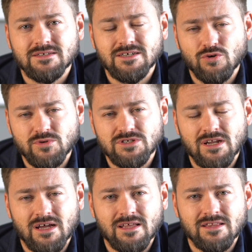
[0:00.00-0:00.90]
zakupić
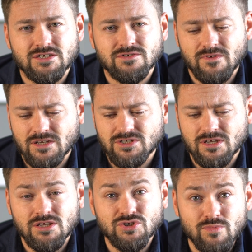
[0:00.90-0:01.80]
ten kalendarz w
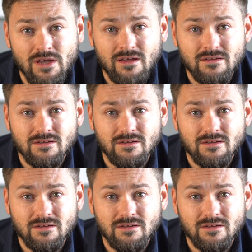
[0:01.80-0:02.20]
większej liczbie,